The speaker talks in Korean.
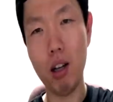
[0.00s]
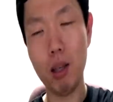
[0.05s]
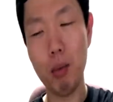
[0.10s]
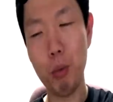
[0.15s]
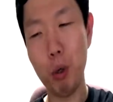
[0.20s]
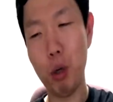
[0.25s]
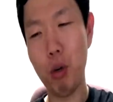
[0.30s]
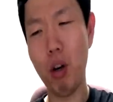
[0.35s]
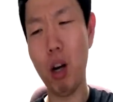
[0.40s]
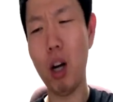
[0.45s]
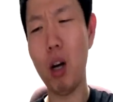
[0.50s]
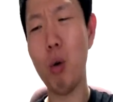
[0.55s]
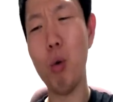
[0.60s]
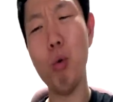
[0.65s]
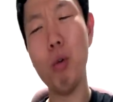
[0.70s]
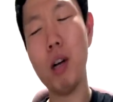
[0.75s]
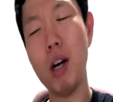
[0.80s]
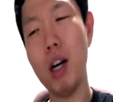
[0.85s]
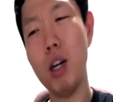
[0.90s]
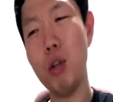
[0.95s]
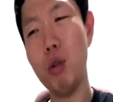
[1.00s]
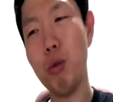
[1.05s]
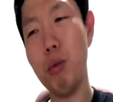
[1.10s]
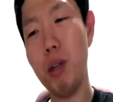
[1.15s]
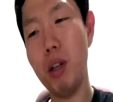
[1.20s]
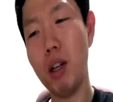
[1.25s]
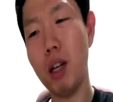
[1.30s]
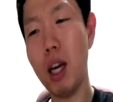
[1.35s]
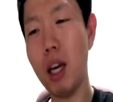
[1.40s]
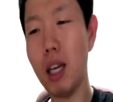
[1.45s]
힘들었고 아, 오늘 강의 좀
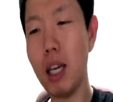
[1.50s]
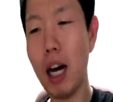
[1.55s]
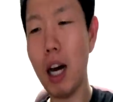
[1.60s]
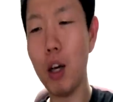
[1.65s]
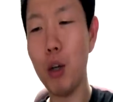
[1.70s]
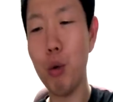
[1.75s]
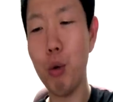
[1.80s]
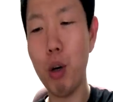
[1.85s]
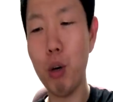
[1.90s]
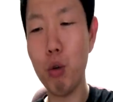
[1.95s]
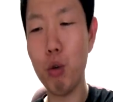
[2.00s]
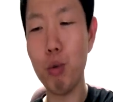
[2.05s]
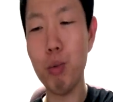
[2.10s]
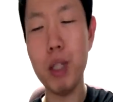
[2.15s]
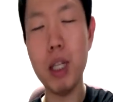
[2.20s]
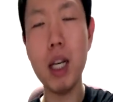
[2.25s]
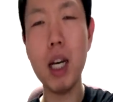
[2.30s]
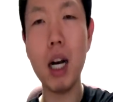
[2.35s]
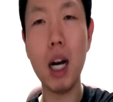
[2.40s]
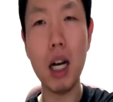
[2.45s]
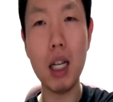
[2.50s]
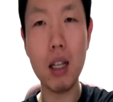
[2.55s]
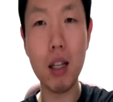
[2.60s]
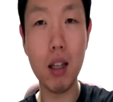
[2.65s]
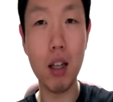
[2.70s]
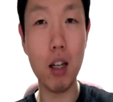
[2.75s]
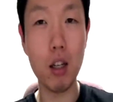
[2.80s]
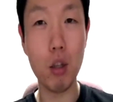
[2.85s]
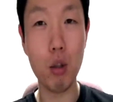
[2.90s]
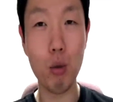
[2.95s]
이렇게 양으로 가고 좀 쉴까?
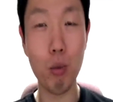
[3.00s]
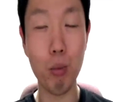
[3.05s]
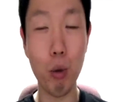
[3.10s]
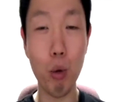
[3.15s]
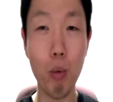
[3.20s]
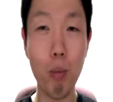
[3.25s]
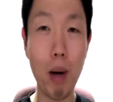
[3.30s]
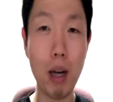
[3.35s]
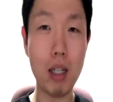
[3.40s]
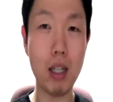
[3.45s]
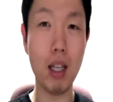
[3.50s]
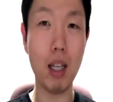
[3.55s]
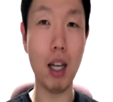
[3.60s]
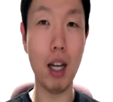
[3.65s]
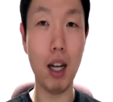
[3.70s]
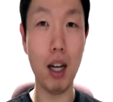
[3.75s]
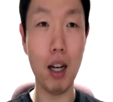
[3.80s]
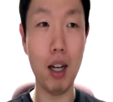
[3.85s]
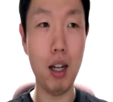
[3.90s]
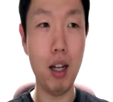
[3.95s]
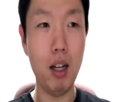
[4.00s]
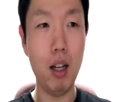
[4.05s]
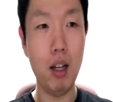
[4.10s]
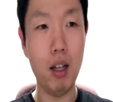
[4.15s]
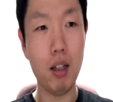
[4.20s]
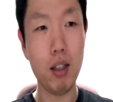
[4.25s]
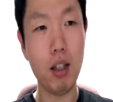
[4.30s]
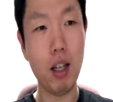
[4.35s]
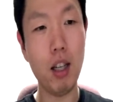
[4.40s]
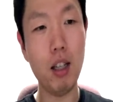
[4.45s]
채널에서 좀 너무 빡셌다.
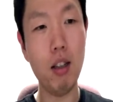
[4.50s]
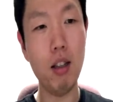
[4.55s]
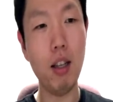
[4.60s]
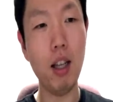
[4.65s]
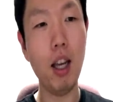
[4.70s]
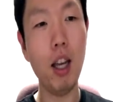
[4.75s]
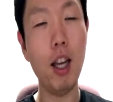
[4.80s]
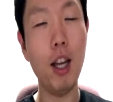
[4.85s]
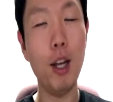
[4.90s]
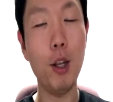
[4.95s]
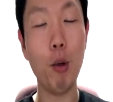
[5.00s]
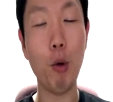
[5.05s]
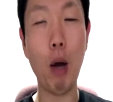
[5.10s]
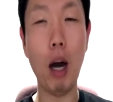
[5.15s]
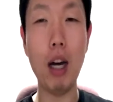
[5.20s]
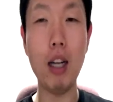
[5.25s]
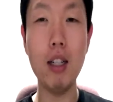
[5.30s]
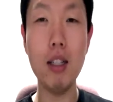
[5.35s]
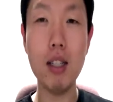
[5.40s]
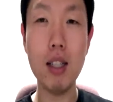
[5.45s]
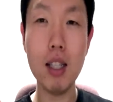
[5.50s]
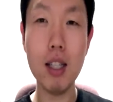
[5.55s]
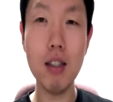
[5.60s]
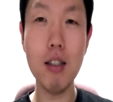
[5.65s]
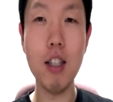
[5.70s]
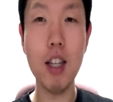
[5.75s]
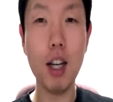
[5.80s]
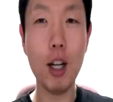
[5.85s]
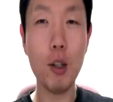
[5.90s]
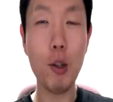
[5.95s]
그래서 했는데 또 강의를
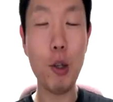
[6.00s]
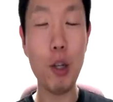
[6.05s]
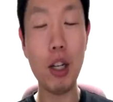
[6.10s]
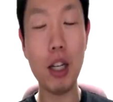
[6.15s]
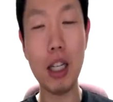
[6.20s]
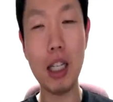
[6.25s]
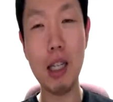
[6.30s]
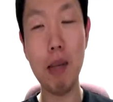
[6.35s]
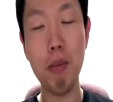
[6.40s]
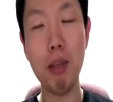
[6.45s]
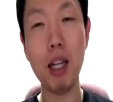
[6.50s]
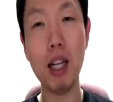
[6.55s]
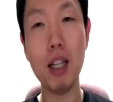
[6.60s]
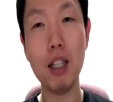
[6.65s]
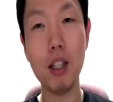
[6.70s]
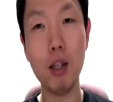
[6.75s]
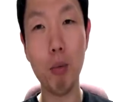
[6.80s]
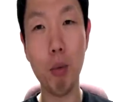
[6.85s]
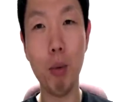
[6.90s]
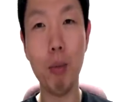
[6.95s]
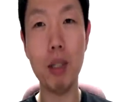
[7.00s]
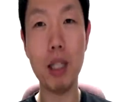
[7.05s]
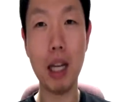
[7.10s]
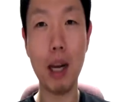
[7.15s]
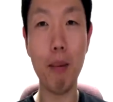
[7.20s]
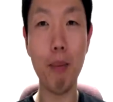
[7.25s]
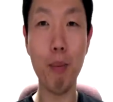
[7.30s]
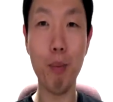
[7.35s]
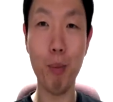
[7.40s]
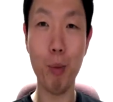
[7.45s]
찍으니까 또 이렇게 힘이 나는 거 보면
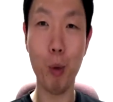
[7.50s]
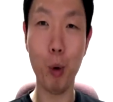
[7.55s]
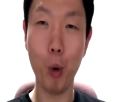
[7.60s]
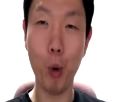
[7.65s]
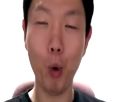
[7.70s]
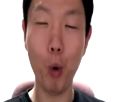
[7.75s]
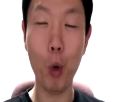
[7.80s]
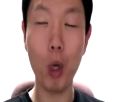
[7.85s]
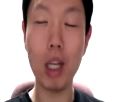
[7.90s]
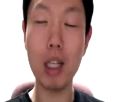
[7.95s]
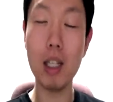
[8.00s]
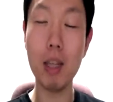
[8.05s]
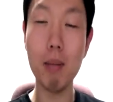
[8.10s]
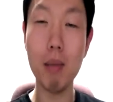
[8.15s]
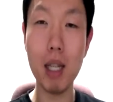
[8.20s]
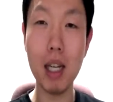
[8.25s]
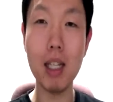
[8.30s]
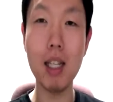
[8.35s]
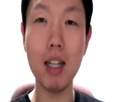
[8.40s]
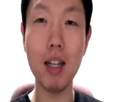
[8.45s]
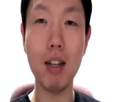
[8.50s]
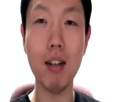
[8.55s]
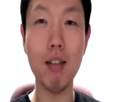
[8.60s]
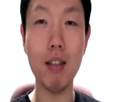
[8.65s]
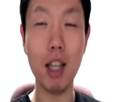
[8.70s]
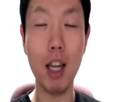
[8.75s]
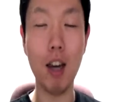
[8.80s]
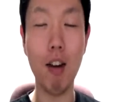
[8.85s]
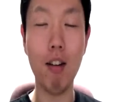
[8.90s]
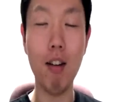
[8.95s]
참 요게 참 체질인 것
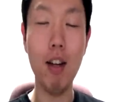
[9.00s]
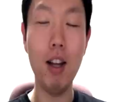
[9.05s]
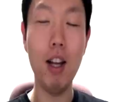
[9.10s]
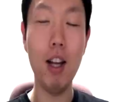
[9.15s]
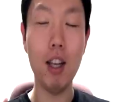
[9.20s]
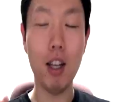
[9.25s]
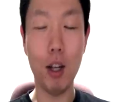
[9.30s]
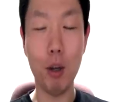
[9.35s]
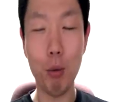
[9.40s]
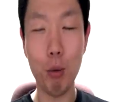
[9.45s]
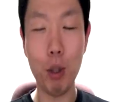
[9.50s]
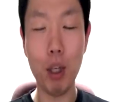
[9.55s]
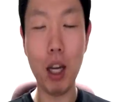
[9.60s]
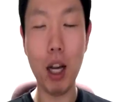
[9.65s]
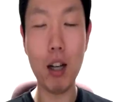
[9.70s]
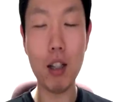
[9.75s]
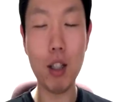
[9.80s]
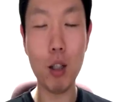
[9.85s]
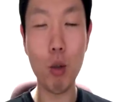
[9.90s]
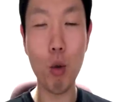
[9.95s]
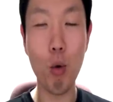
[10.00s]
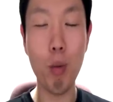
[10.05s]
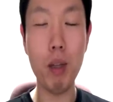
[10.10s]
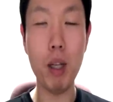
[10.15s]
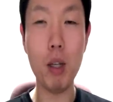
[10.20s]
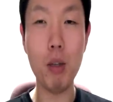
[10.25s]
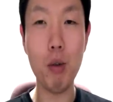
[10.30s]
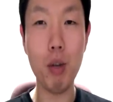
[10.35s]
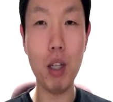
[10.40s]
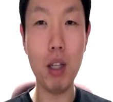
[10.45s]
같아요. 여러분들이 항상 도움이
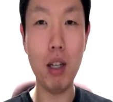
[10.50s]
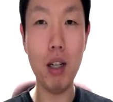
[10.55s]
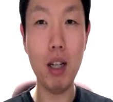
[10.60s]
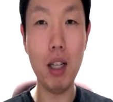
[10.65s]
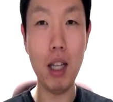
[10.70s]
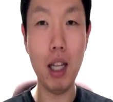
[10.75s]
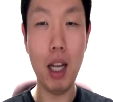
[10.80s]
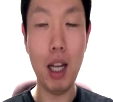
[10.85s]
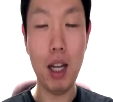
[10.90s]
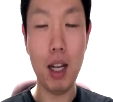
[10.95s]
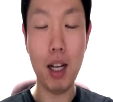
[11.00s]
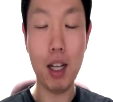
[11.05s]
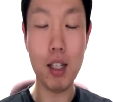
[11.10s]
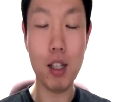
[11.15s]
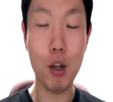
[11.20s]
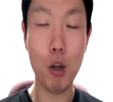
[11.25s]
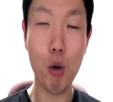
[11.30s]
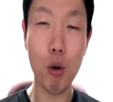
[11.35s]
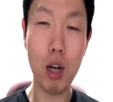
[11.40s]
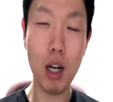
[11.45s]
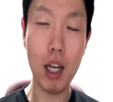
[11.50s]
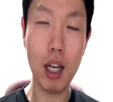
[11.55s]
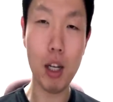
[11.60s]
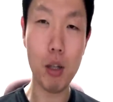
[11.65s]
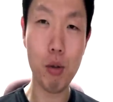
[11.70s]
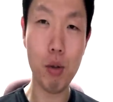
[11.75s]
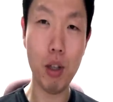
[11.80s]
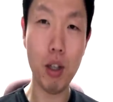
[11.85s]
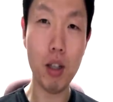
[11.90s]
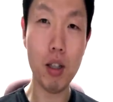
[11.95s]
될 수 있는 즐거운 강의할
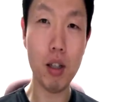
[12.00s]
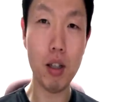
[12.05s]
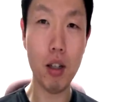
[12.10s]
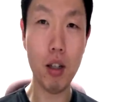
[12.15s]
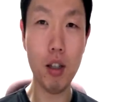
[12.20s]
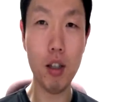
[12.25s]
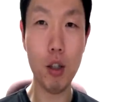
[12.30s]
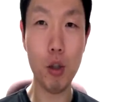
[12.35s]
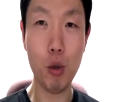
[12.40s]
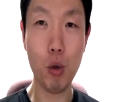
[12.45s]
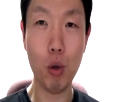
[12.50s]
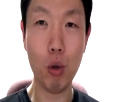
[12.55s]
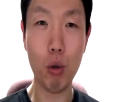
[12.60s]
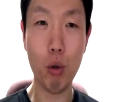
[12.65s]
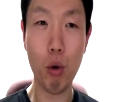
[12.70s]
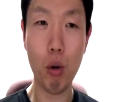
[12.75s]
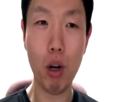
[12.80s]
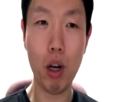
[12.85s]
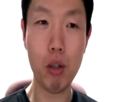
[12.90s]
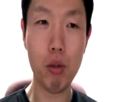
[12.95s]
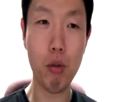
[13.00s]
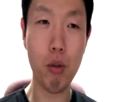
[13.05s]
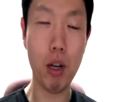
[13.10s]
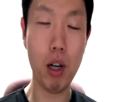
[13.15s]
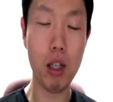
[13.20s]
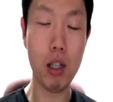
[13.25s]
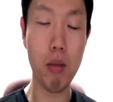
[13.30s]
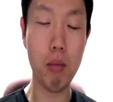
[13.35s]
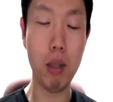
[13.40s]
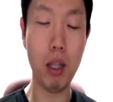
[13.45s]
수 있는 전등이 될수 있도록 노력할 수 있도록
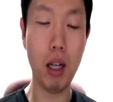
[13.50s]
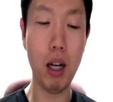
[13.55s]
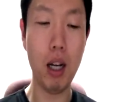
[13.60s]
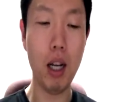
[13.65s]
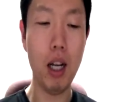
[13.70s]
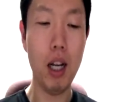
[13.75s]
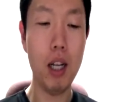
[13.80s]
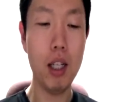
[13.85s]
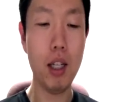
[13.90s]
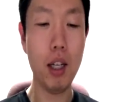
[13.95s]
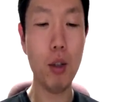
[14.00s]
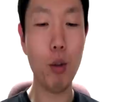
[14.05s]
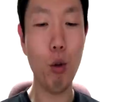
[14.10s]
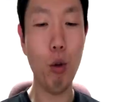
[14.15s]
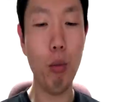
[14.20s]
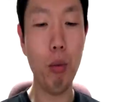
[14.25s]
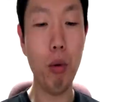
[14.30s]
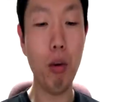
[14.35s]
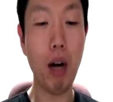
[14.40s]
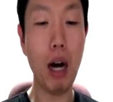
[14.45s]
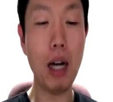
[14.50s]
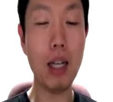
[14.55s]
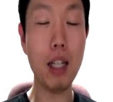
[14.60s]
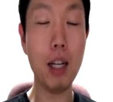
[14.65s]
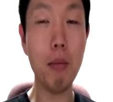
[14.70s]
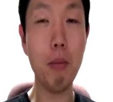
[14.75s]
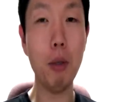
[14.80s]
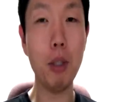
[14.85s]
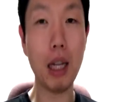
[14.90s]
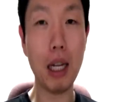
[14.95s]
하겠습니다. 책도 뭐
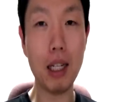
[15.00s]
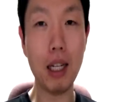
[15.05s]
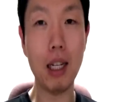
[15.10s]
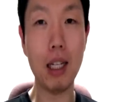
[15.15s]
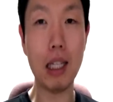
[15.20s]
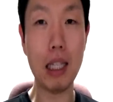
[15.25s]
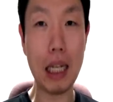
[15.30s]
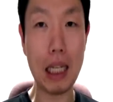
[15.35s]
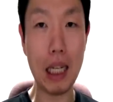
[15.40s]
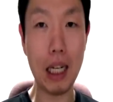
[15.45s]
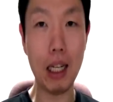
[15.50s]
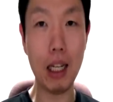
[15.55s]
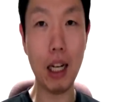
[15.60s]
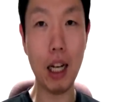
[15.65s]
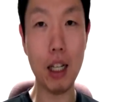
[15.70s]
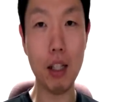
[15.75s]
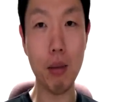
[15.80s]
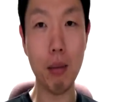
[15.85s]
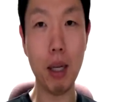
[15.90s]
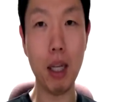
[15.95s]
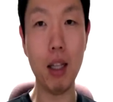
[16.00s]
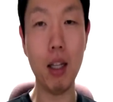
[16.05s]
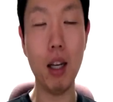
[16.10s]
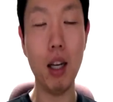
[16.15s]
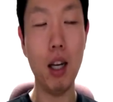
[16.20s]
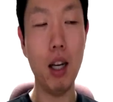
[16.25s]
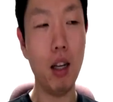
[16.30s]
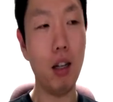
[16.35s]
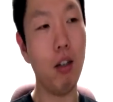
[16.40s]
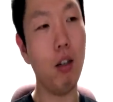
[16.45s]
항상 뭐 다돼간다 다돼간다 하지만
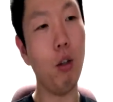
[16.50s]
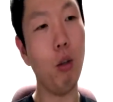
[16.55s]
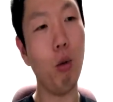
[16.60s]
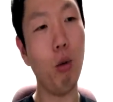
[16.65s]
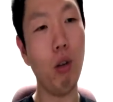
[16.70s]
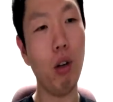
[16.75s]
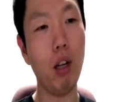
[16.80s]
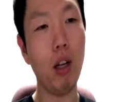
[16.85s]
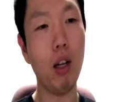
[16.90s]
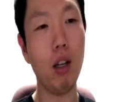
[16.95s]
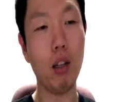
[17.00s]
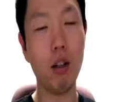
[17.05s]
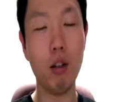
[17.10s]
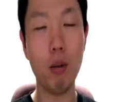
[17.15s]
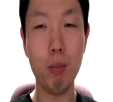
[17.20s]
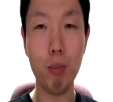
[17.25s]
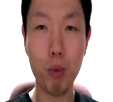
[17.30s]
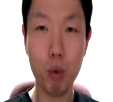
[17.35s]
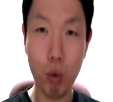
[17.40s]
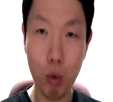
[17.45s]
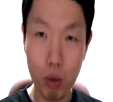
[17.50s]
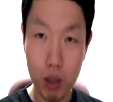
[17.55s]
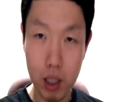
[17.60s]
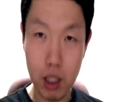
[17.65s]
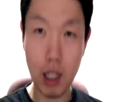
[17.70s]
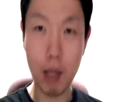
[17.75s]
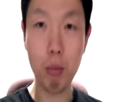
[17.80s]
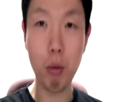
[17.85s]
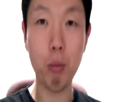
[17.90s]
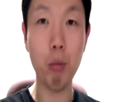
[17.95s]
그래도 예, 그또
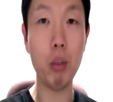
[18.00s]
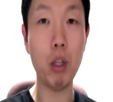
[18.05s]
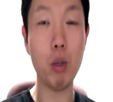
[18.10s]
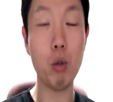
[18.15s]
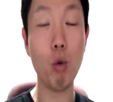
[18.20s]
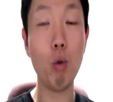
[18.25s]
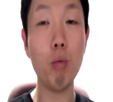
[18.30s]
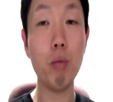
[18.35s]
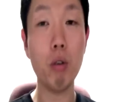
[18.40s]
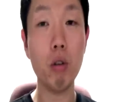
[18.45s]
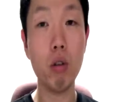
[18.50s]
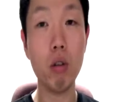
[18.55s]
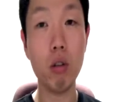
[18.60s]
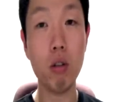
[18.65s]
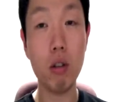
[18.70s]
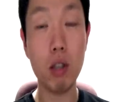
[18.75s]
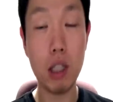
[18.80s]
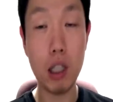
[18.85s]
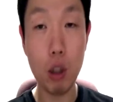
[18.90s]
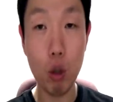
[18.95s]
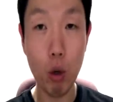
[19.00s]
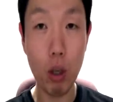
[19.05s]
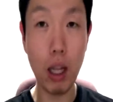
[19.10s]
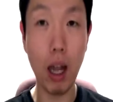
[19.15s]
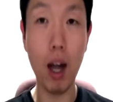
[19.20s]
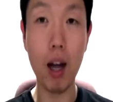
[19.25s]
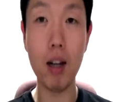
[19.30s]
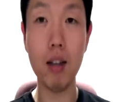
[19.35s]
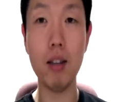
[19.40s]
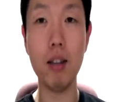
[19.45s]
지난번보다 조금 더 진도가
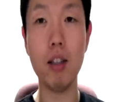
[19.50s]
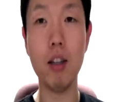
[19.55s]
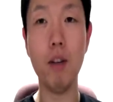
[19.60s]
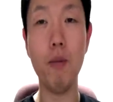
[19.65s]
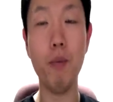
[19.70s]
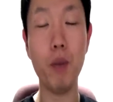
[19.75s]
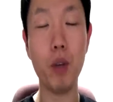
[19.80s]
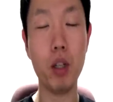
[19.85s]
나갔거든요.